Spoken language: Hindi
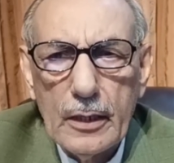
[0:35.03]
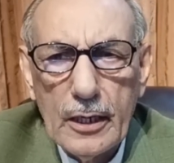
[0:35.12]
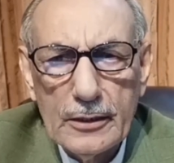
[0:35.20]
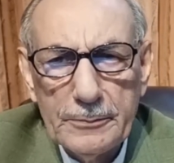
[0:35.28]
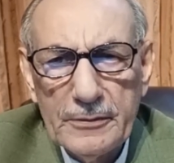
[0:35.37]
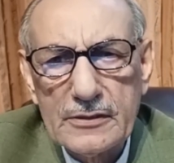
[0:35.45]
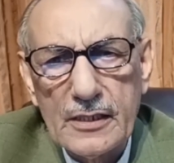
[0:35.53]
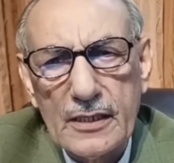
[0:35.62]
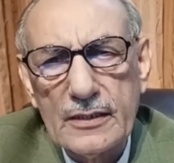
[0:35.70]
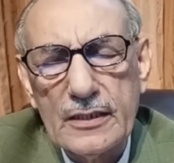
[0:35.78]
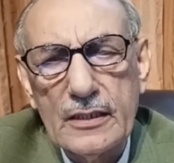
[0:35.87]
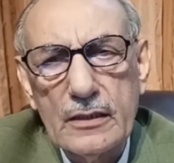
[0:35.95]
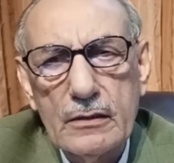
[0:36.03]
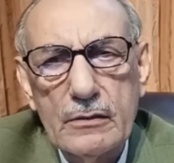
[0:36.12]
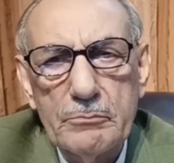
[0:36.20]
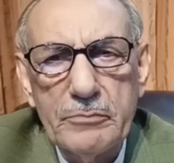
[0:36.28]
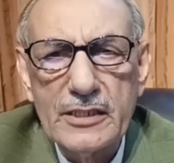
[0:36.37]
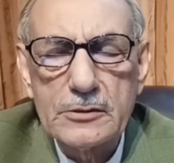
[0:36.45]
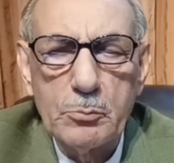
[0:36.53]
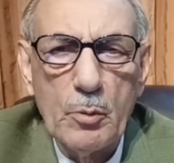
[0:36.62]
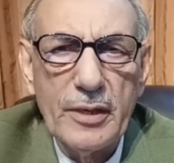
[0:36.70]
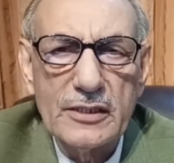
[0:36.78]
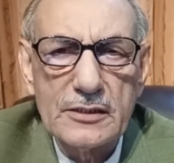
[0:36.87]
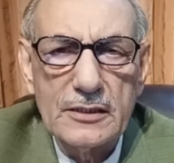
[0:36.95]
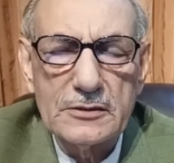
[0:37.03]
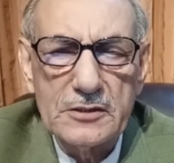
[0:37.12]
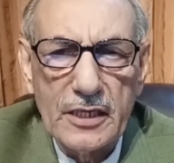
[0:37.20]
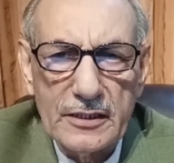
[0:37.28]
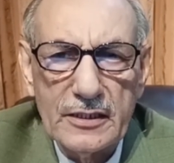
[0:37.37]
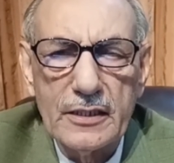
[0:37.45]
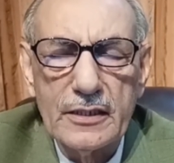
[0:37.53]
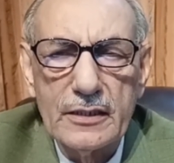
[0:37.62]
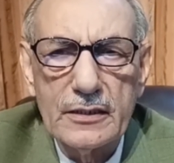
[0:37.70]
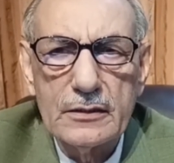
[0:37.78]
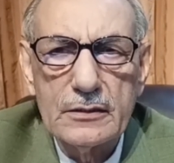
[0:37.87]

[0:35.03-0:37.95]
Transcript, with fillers: आज भी सारा दिन बहस मुबासा जारी रहा